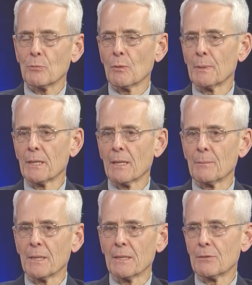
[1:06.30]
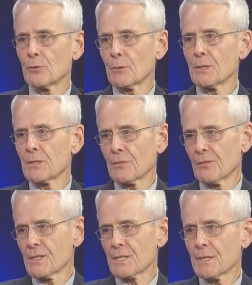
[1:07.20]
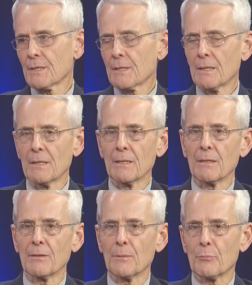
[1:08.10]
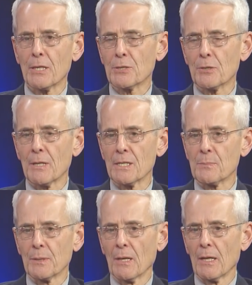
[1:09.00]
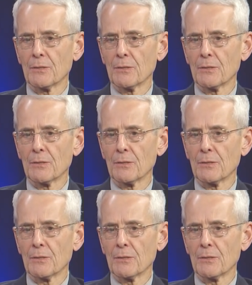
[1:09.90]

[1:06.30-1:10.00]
will be coming during this visit。我不确定访